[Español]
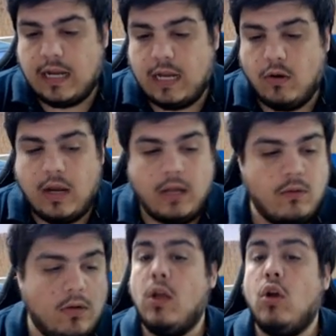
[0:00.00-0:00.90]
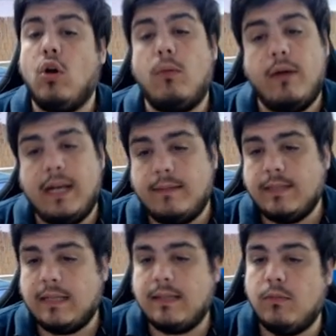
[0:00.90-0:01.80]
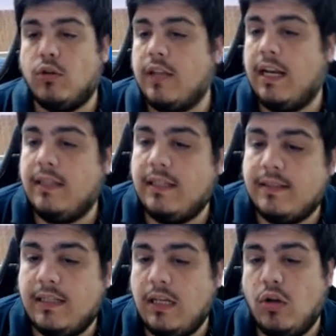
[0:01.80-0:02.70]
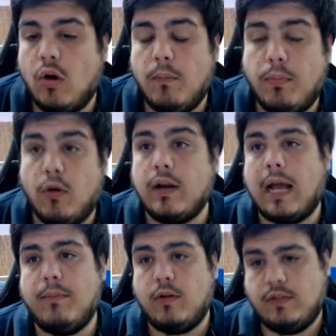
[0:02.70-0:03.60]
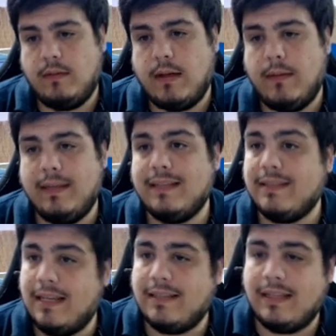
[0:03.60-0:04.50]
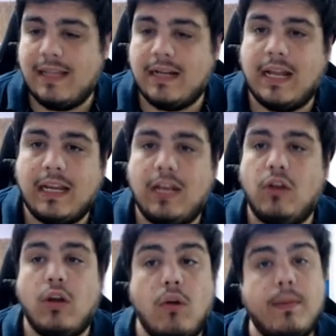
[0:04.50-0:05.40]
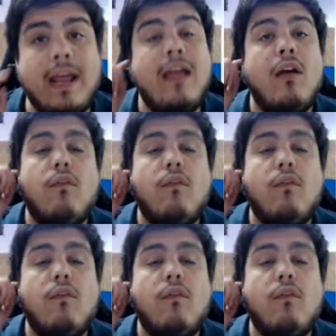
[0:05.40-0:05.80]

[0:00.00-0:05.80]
los cálculos. Como verán, si hacemos 35 por aproximadamente 6 Eternas, que es lo que compré,